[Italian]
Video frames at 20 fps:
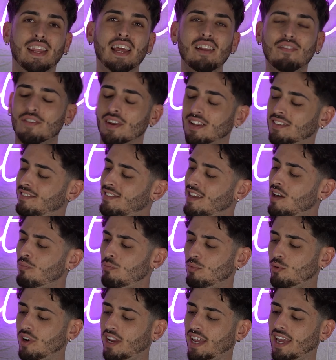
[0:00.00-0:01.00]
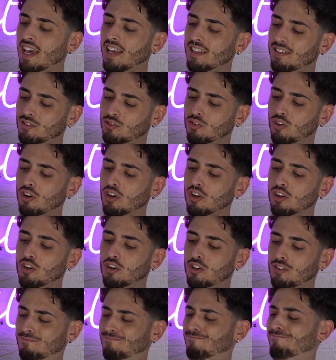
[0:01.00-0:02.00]
Nel frattempo che
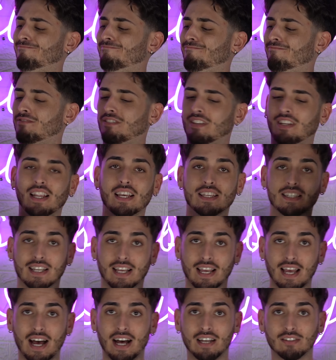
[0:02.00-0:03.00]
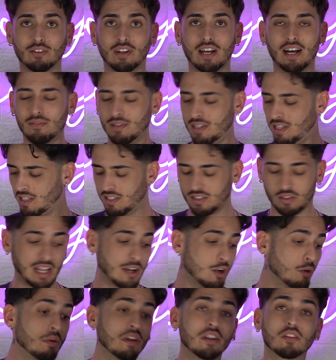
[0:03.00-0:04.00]
tolgo la scatola, la
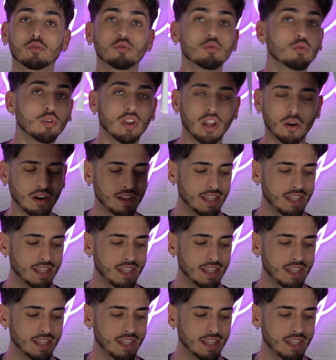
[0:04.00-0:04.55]
copertura